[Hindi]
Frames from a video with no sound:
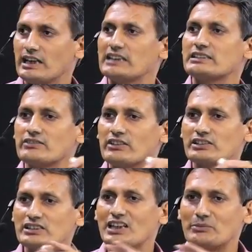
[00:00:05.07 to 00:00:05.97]
ऐसी
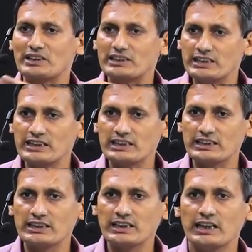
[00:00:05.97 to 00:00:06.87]
व्यवस्था हमने दी है
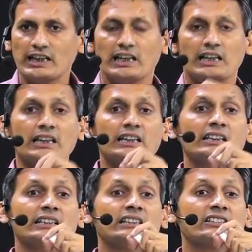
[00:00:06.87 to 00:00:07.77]
लेकिन
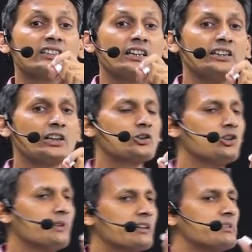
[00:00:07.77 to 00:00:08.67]
यदि सही अर्थों
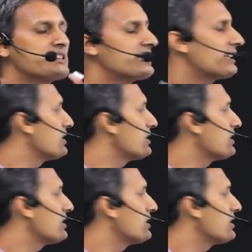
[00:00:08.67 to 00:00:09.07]
में एक बच्चे के